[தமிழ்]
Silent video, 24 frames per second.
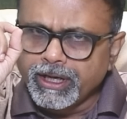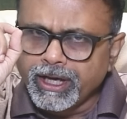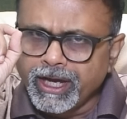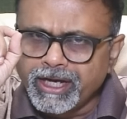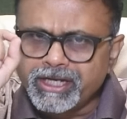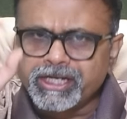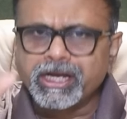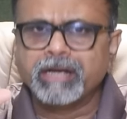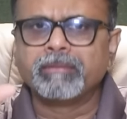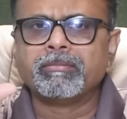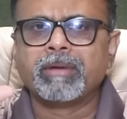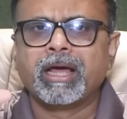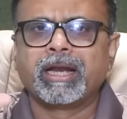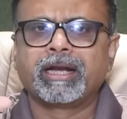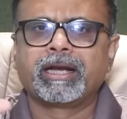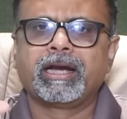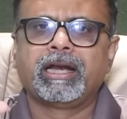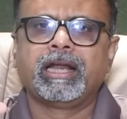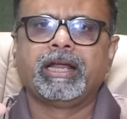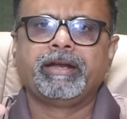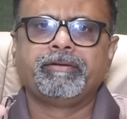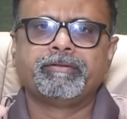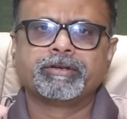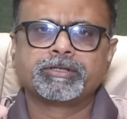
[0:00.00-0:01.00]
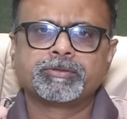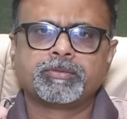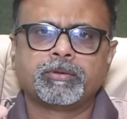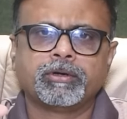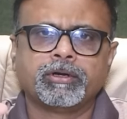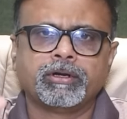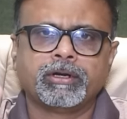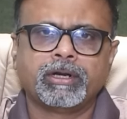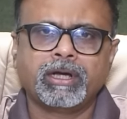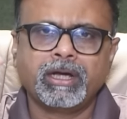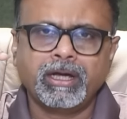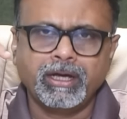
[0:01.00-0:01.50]
ஏஷியன் மார்க்கெட்டில் இன்வெஸ்ட்
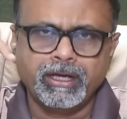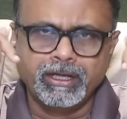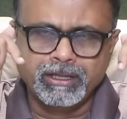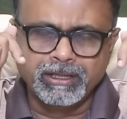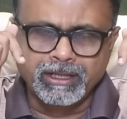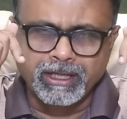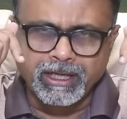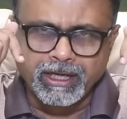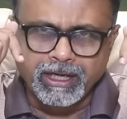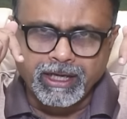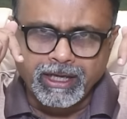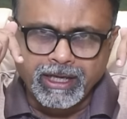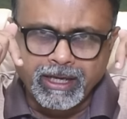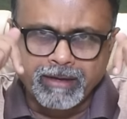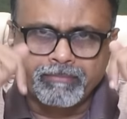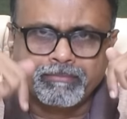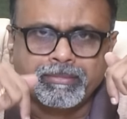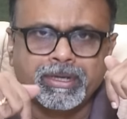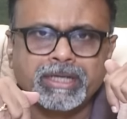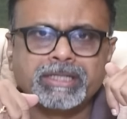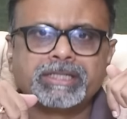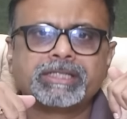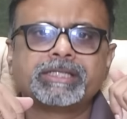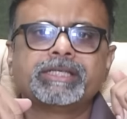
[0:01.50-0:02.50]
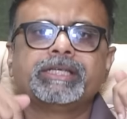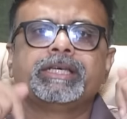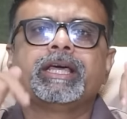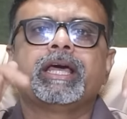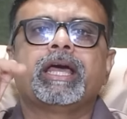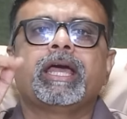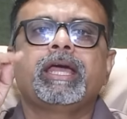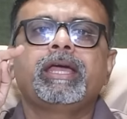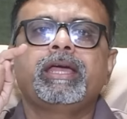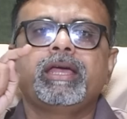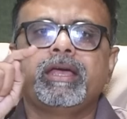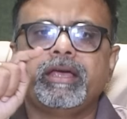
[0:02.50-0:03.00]
பண்ணோன்னா இந்த
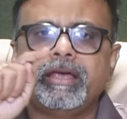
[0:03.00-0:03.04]
எம்எஸ்சிஐ